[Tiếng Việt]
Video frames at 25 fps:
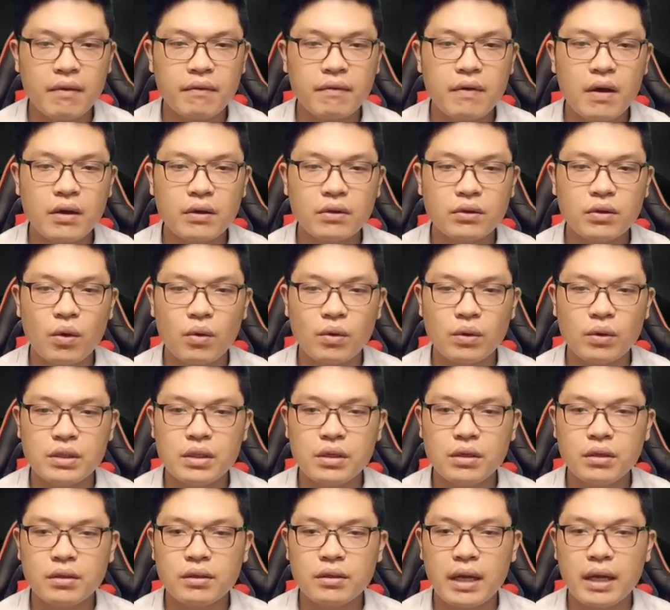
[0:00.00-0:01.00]
địa phương tổ
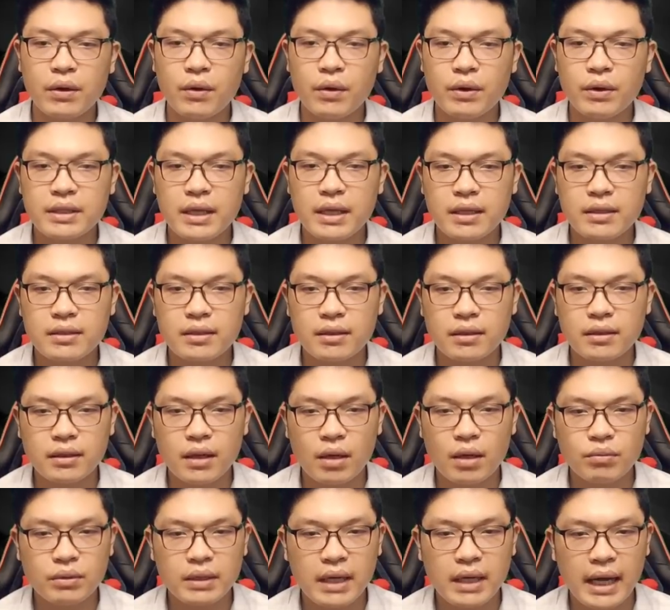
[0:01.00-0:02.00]
chức đại hội xét xử
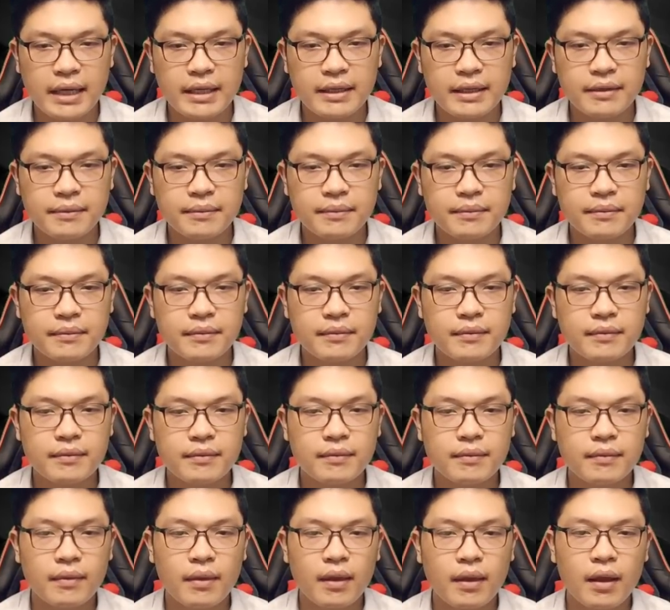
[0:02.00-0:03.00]
công khai.
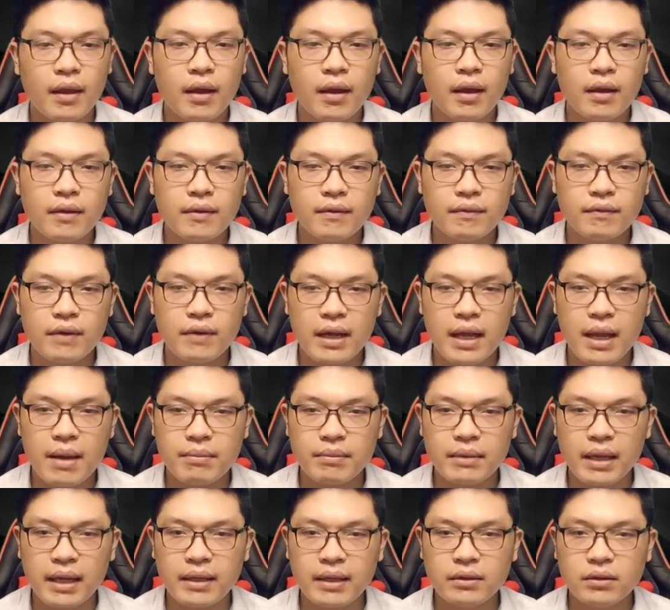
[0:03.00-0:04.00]
Vương
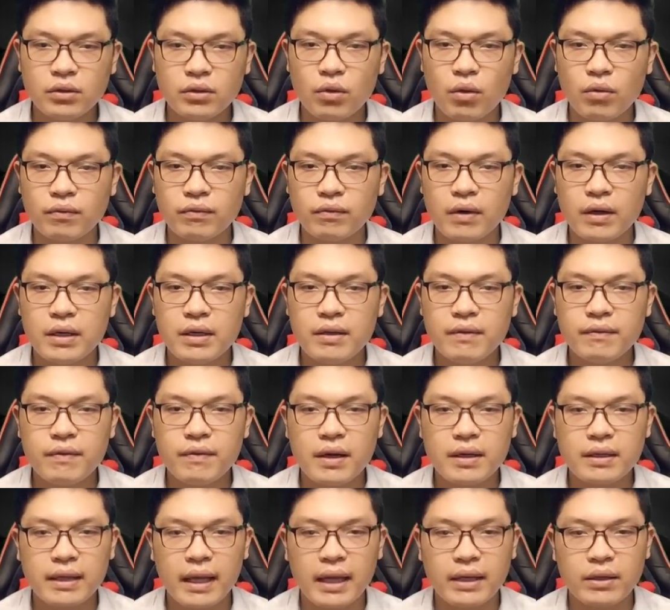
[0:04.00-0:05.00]
Kim Thánh cùng với
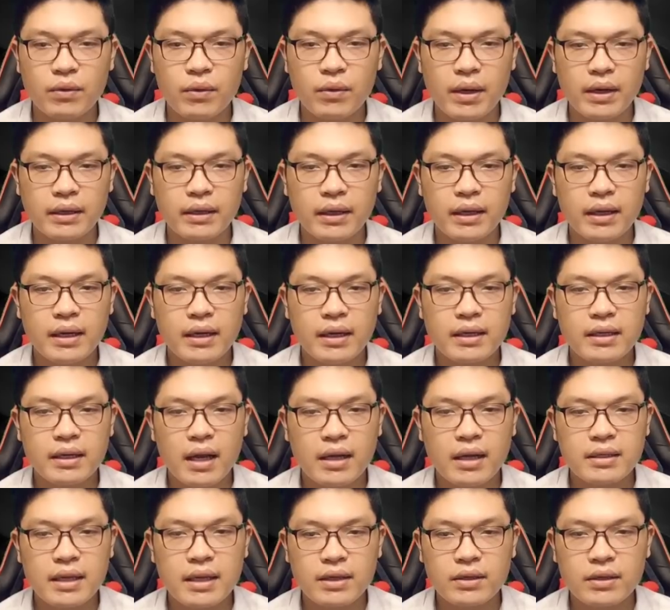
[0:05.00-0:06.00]
Vương Thanh Tuyền
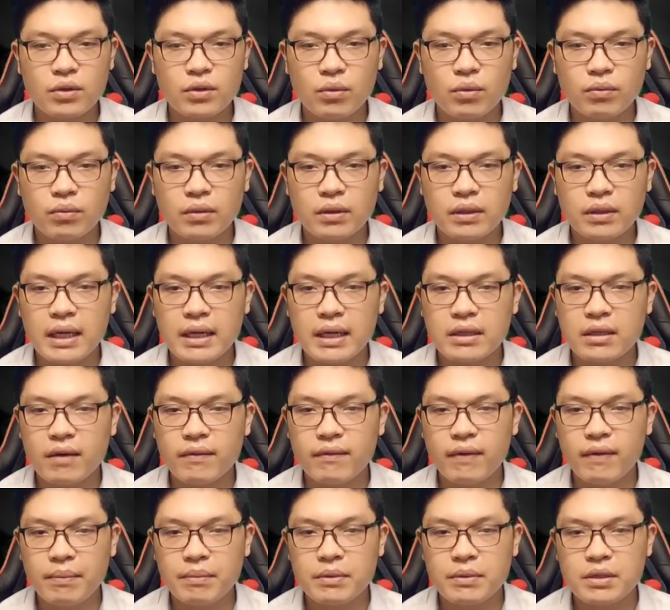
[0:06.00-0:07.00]
đã dịch dung đi tới
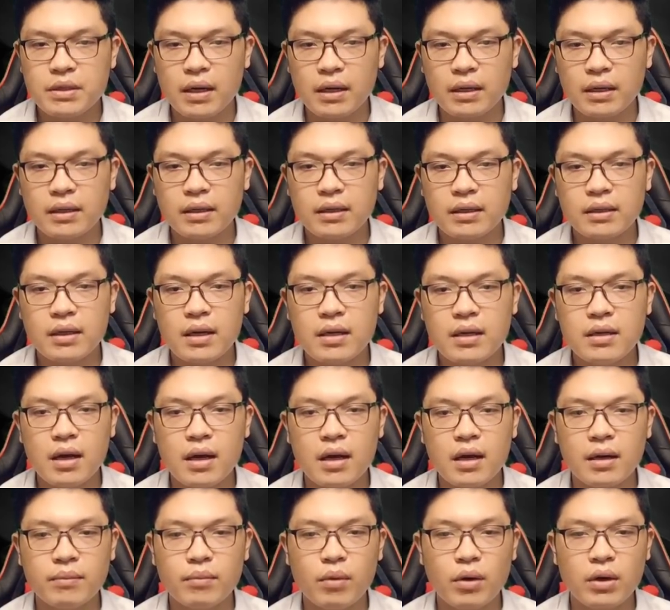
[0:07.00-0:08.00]
pháp trường, đứng
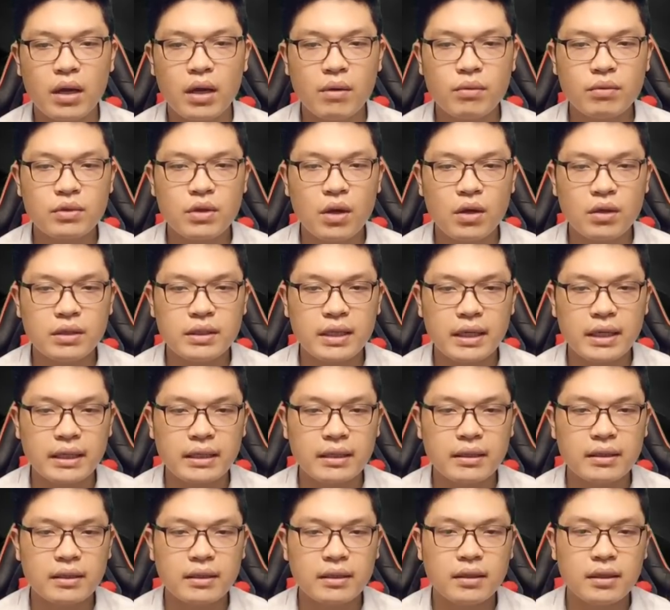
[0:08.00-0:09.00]
ở một góc xó xỉnh.